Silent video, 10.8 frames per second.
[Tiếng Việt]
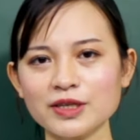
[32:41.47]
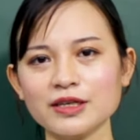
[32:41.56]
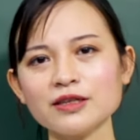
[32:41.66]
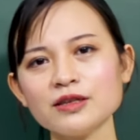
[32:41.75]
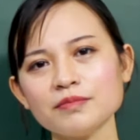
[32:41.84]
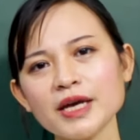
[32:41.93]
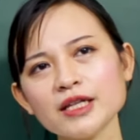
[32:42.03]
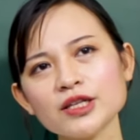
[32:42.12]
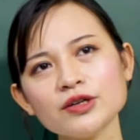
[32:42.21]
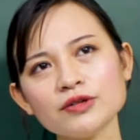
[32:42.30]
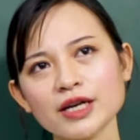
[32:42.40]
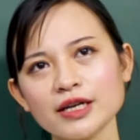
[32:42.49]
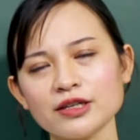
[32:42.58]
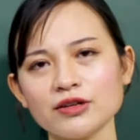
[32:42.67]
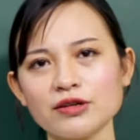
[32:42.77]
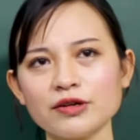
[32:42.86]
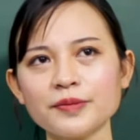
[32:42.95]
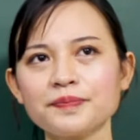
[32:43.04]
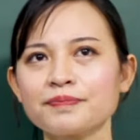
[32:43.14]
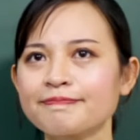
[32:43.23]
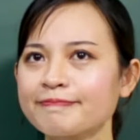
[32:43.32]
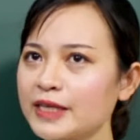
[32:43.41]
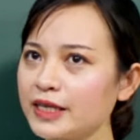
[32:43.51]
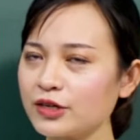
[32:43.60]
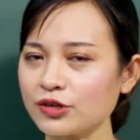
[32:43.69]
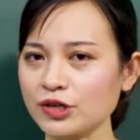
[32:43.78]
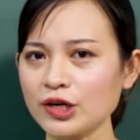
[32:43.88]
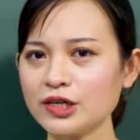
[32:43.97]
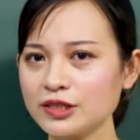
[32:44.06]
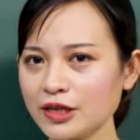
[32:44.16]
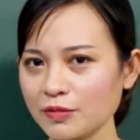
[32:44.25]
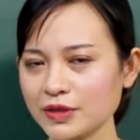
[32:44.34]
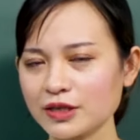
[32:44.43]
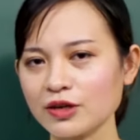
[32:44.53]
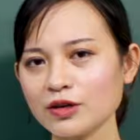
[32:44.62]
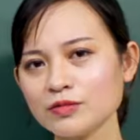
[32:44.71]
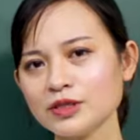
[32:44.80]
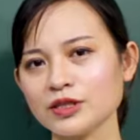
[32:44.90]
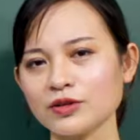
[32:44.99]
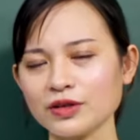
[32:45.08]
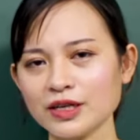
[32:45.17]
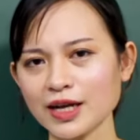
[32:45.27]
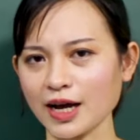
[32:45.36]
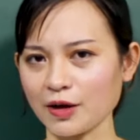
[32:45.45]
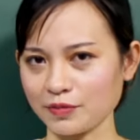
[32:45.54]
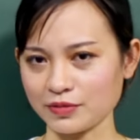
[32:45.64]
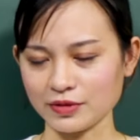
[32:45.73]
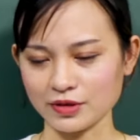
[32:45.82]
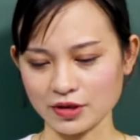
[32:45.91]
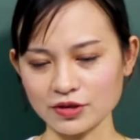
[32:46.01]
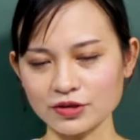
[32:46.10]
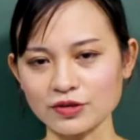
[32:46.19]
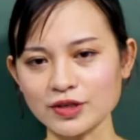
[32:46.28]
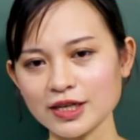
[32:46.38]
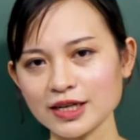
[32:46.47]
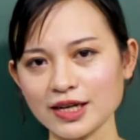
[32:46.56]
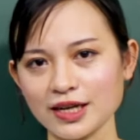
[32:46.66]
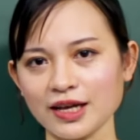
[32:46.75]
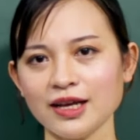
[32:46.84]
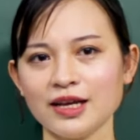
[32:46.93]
Thì cái từ Benkyou này nó nghĩa của nó hơi rộng nha, nó không chỉ có nghĩa là học, nó còn có nghĩa là